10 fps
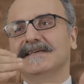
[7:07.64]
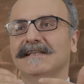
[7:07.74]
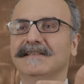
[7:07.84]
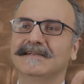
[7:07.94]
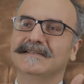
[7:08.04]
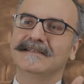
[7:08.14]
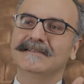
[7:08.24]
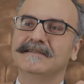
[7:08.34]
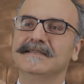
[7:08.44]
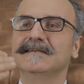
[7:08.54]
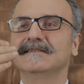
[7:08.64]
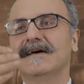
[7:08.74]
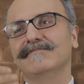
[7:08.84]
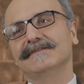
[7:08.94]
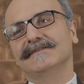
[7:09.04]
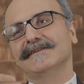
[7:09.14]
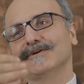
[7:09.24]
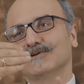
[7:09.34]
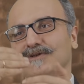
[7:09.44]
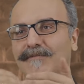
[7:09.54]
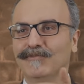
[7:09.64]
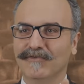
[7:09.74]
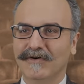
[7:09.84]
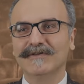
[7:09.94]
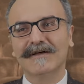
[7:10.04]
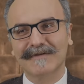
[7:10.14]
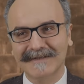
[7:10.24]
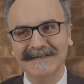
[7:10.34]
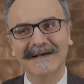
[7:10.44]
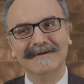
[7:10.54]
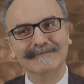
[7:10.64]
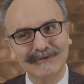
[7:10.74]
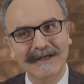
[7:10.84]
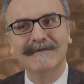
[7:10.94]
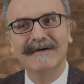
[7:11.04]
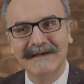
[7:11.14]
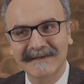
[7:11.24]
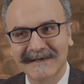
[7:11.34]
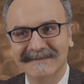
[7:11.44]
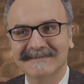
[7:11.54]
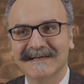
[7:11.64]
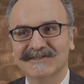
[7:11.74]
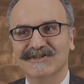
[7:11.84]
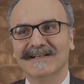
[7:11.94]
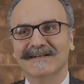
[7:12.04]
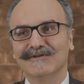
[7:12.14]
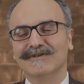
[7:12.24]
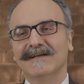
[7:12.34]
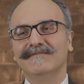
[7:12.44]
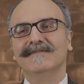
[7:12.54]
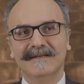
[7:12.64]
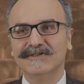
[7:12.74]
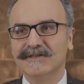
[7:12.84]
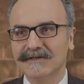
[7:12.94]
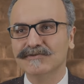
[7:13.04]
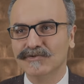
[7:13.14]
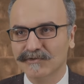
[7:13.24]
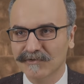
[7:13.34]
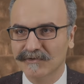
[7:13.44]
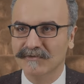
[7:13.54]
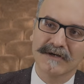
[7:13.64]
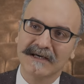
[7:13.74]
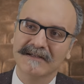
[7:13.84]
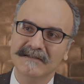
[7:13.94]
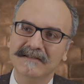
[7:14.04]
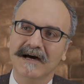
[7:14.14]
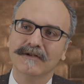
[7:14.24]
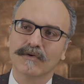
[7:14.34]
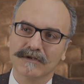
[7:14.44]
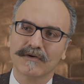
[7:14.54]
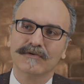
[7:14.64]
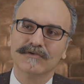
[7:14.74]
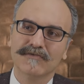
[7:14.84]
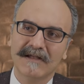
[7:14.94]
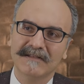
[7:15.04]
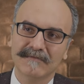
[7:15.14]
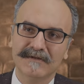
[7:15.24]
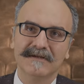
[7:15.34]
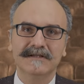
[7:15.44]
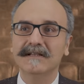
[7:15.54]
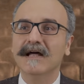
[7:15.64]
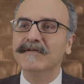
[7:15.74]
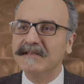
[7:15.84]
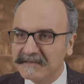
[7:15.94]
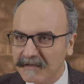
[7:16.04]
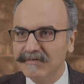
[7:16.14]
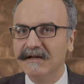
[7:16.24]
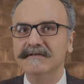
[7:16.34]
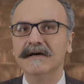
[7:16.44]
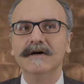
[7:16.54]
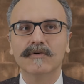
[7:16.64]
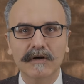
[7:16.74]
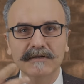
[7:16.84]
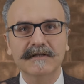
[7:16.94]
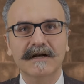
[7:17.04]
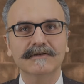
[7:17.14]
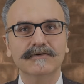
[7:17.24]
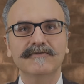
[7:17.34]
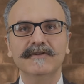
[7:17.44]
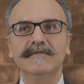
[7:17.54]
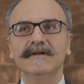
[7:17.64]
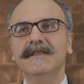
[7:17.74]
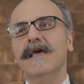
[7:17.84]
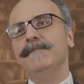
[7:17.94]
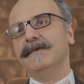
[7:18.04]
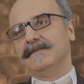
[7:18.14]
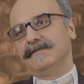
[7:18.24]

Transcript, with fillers: kendilerine nigger denmesinden hoşlanmıyor falan. Onlar biraz bu döneme yansıyan şeyler. O dönem zencilerin durumu o kadar iddialı, o kadar özgüvenli bir değildi ama zaten biraz Quentin Tarantino filmlerinde epik